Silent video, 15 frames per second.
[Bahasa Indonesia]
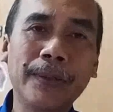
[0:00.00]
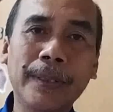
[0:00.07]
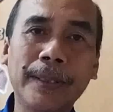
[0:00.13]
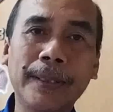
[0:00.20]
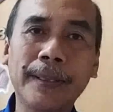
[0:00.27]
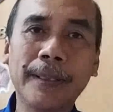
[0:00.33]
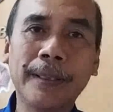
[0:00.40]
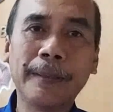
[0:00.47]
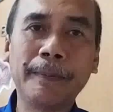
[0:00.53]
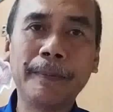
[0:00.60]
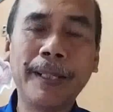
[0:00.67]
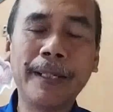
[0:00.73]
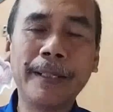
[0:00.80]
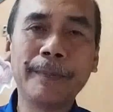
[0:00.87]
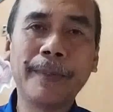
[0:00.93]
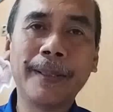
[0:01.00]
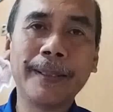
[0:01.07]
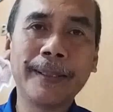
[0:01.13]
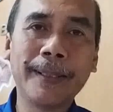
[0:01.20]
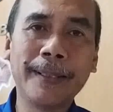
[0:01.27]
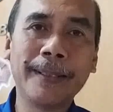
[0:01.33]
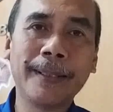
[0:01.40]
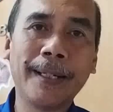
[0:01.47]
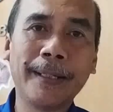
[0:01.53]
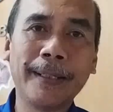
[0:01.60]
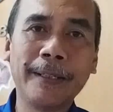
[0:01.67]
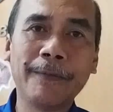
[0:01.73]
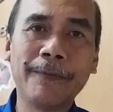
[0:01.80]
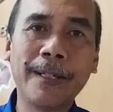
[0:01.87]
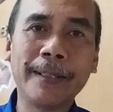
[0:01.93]
jauh uh, bila dibandingkan
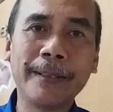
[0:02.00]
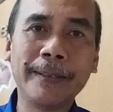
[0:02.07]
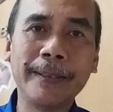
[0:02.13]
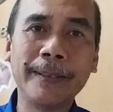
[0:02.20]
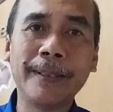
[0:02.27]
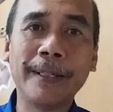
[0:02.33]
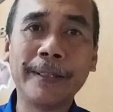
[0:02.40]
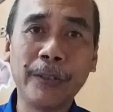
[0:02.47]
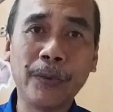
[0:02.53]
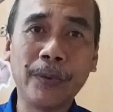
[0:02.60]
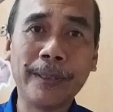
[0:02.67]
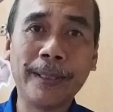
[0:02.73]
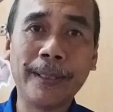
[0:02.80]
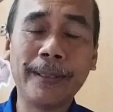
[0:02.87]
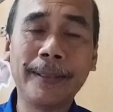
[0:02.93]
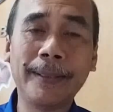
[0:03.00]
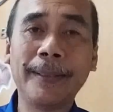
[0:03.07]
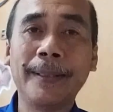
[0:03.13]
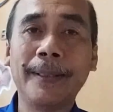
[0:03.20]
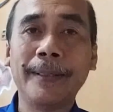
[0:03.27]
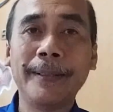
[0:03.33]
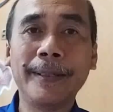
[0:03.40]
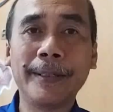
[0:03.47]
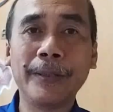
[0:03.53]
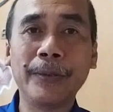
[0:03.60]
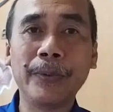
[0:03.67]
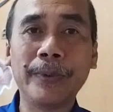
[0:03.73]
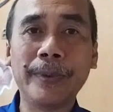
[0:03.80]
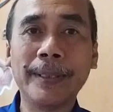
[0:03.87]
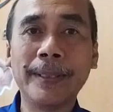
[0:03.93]
dengan inflasi nasional yang
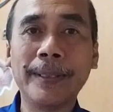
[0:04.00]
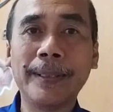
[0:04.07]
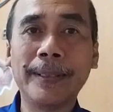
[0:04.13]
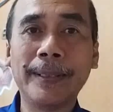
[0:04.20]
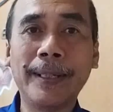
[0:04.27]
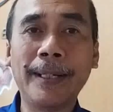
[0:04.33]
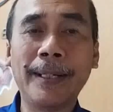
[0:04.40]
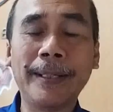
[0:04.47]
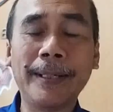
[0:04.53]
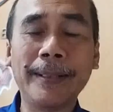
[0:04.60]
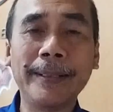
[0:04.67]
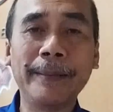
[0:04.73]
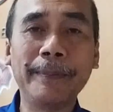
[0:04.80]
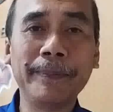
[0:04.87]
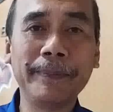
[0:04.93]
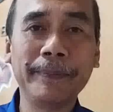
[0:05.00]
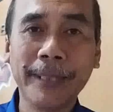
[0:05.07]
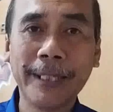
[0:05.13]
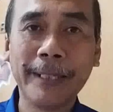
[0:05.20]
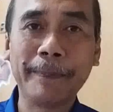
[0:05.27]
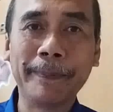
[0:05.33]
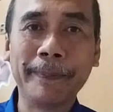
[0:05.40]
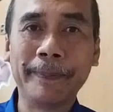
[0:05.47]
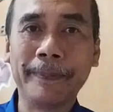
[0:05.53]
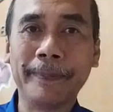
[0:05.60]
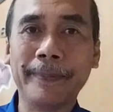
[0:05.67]
juga angkanya mirip